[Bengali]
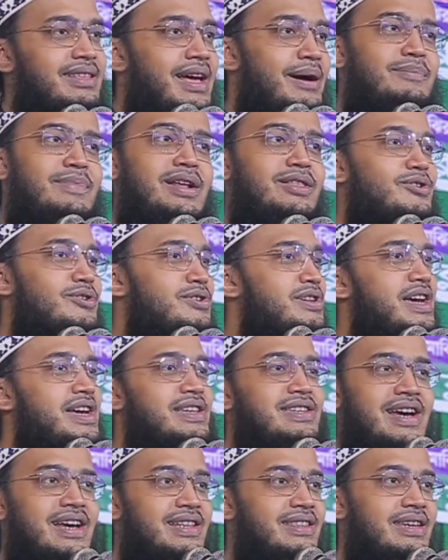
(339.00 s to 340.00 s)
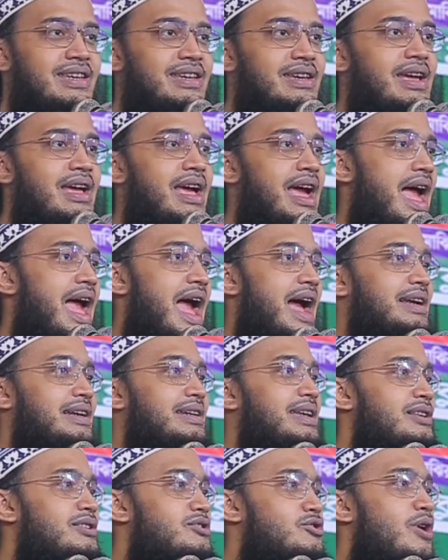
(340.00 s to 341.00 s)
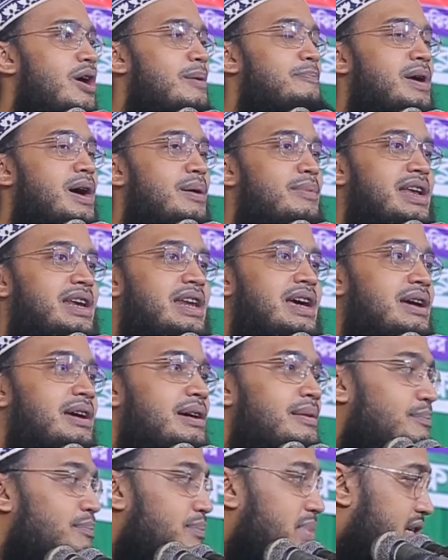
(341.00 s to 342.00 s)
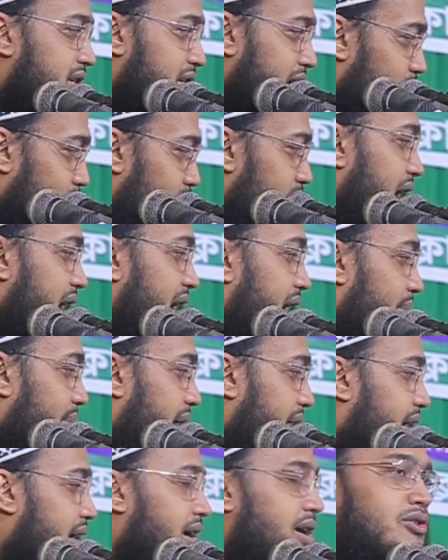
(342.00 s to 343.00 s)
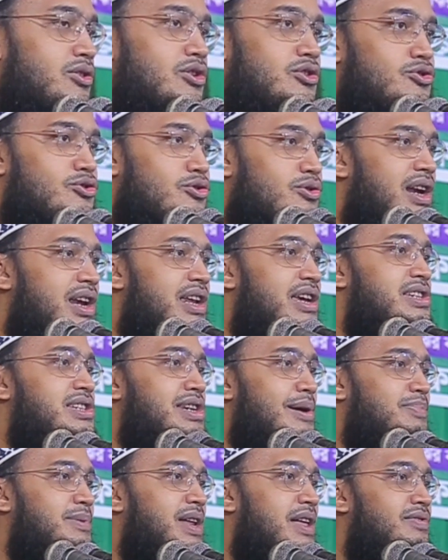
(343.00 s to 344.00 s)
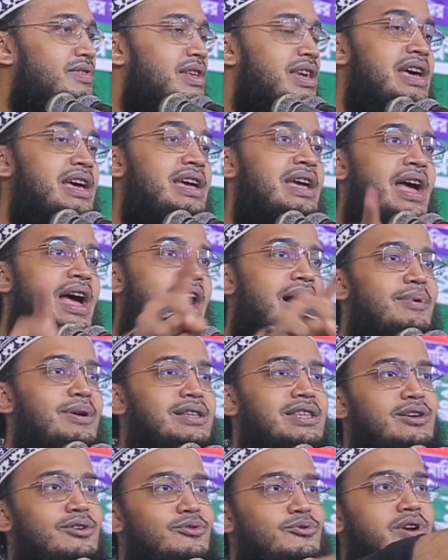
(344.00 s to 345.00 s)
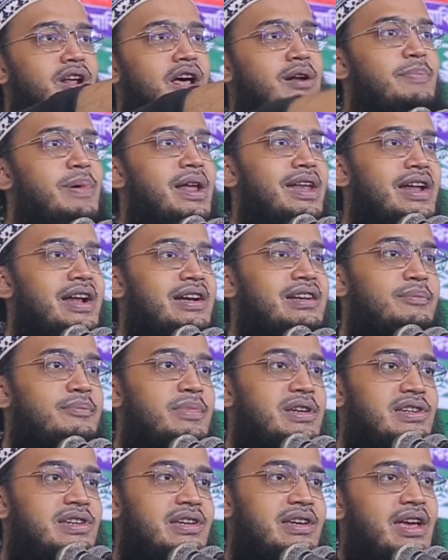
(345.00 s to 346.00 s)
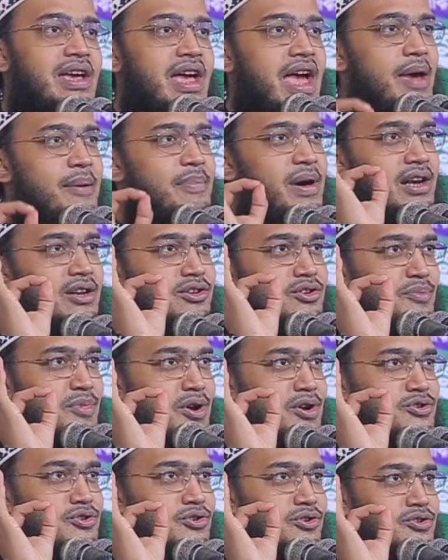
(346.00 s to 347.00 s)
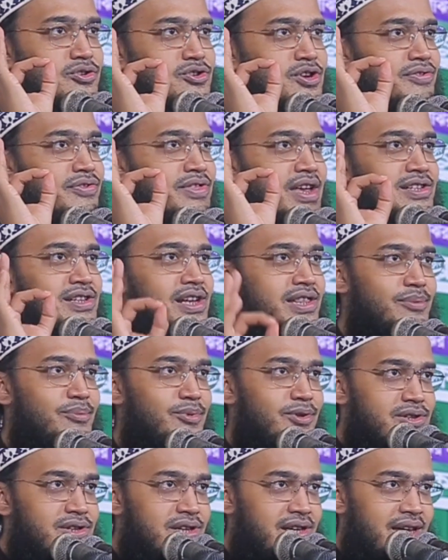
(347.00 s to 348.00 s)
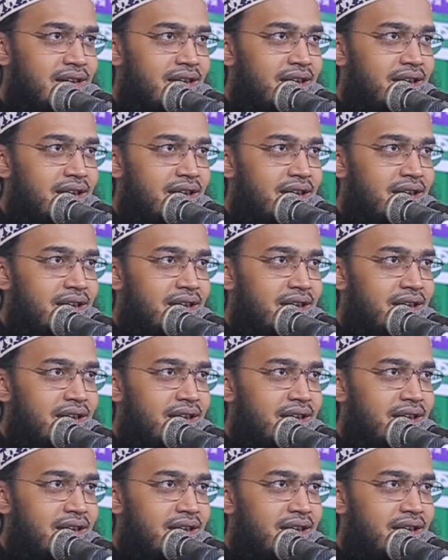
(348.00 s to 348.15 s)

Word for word: আমরা তো সেই জাতি একটা সোয়াব কামাইলে বিশটা গুণা কামাই তো টোটাল হিসাব টান দিলে আমাদের গুনার পাল্লাটা বেশি এবার একটু মনোযোগ শ্রদ্ধার সাথে বলছি